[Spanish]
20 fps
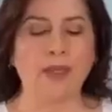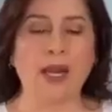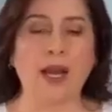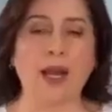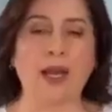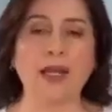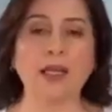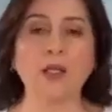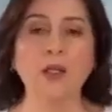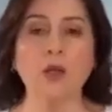
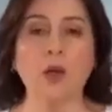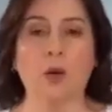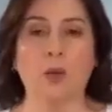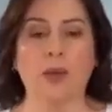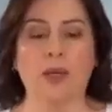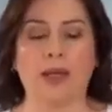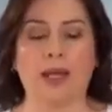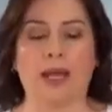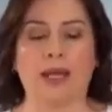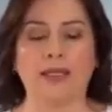traen
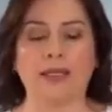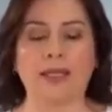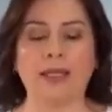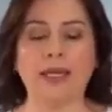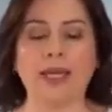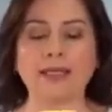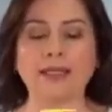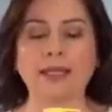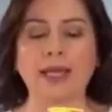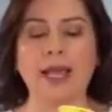novedad.
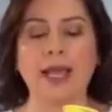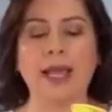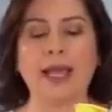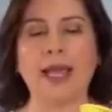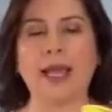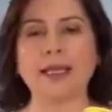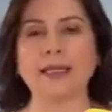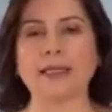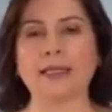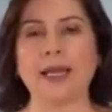Y es que
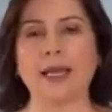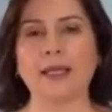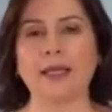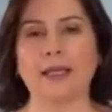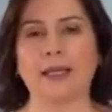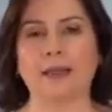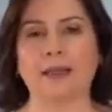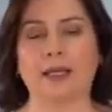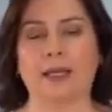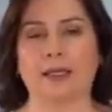este
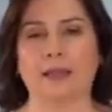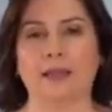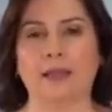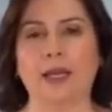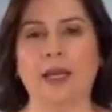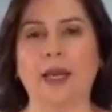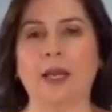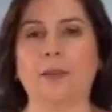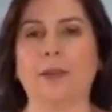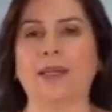
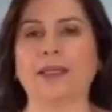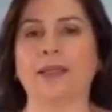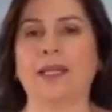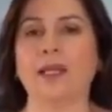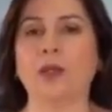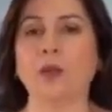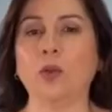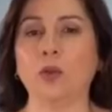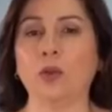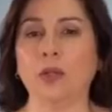hidratante, además
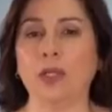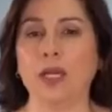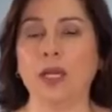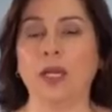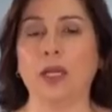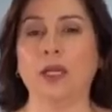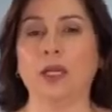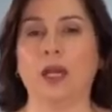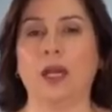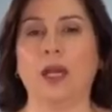de
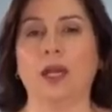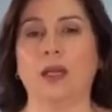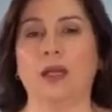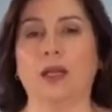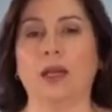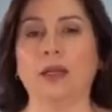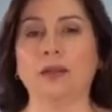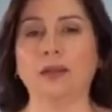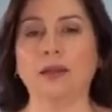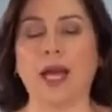nutrir e
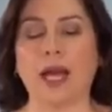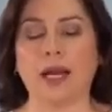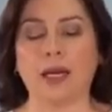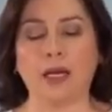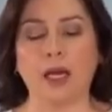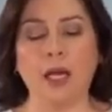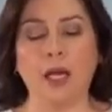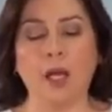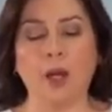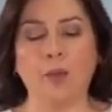
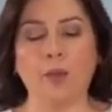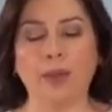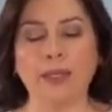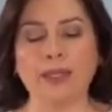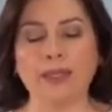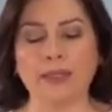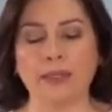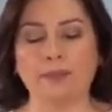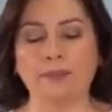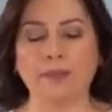hidratar,
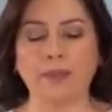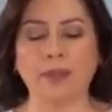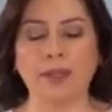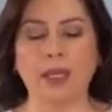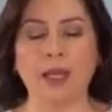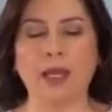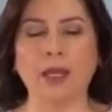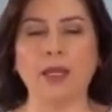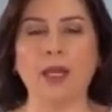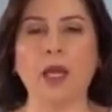pues
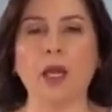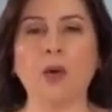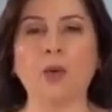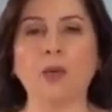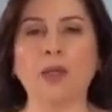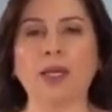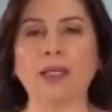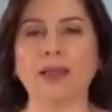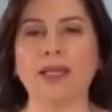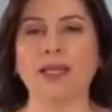tiene
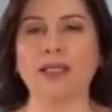una